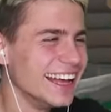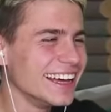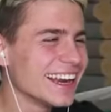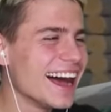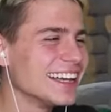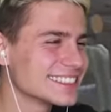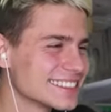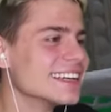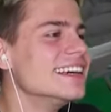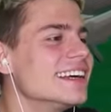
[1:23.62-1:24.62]

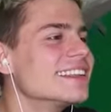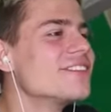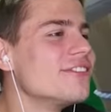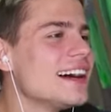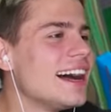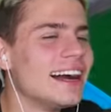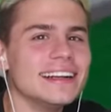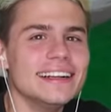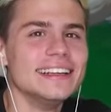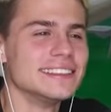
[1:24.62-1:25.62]
Raz, dwa,
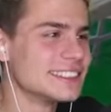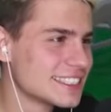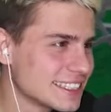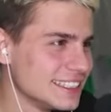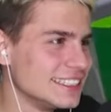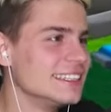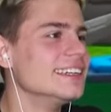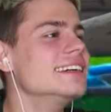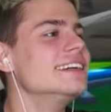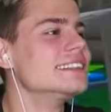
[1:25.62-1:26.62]
trzy,
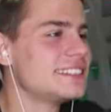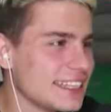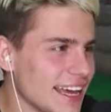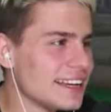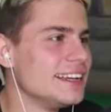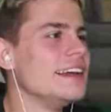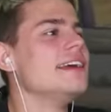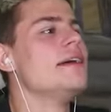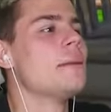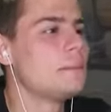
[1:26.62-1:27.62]
cztery,
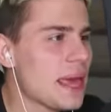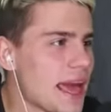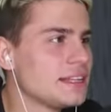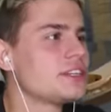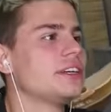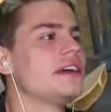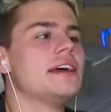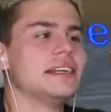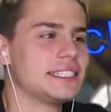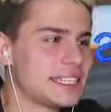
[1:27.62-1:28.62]
pięć,
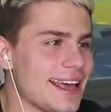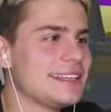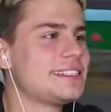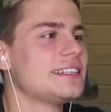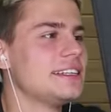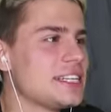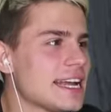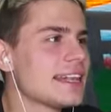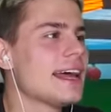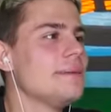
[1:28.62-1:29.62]
sześć,
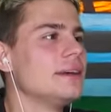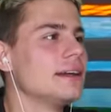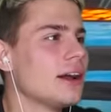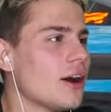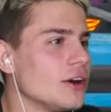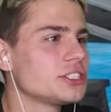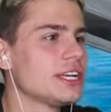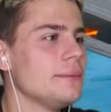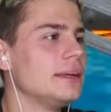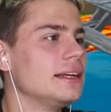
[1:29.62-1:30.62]
siedem, Ej, stary,
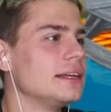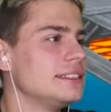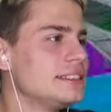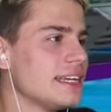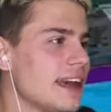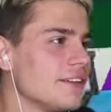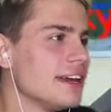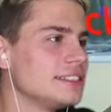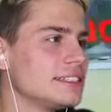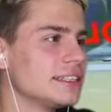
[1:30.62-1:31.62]
osiem, poszedłeś tak daleko,
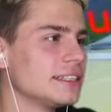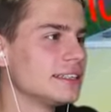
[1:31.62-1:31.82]
dziewięć że ja nie